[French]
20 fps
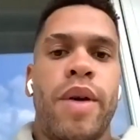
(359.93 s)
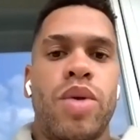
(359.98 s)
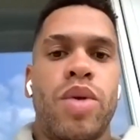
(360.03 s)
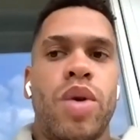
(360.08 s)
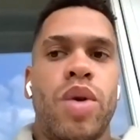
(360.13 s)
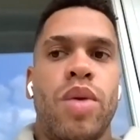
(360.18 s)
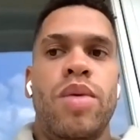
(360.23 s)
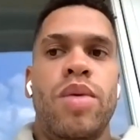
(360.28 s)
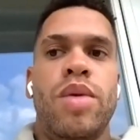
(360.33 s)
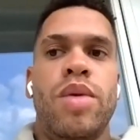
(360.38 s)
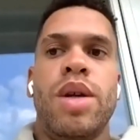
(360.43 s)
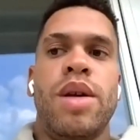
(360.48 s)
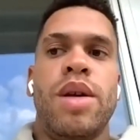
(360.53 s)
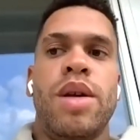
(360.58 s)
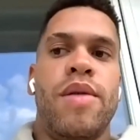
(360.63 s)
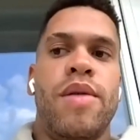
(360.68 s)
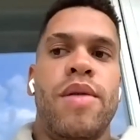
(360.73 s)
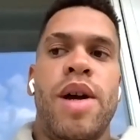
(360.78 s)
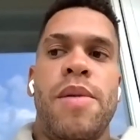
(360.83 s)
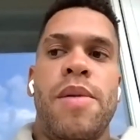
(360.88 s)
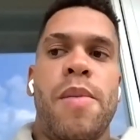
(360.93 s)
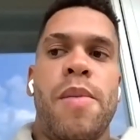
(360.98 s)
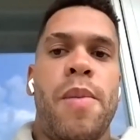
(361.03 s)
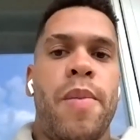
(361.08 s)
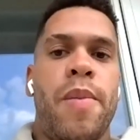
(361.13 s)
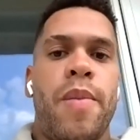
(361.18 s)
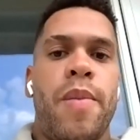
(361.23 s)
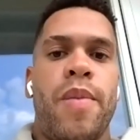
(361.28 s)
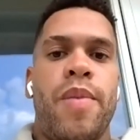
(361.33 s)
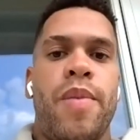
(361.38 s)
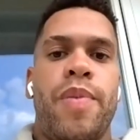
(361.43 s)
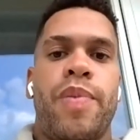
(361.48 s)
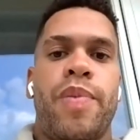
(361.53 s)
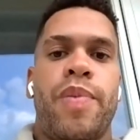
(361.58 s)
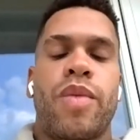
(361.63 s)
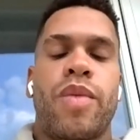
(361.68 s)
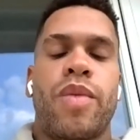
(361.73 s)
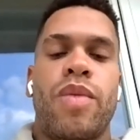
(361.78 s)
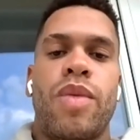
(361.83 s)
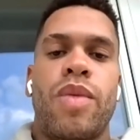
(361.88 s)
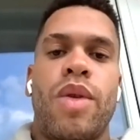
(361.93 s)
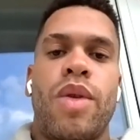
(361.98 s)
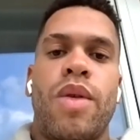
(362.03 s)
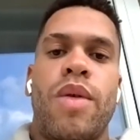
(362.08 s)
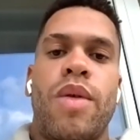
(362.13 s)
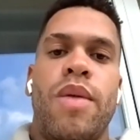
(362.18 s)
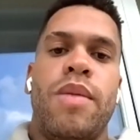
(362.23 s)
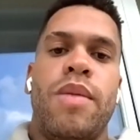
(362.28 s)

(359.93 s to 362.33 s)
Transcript: aujourd'hui et voilà. es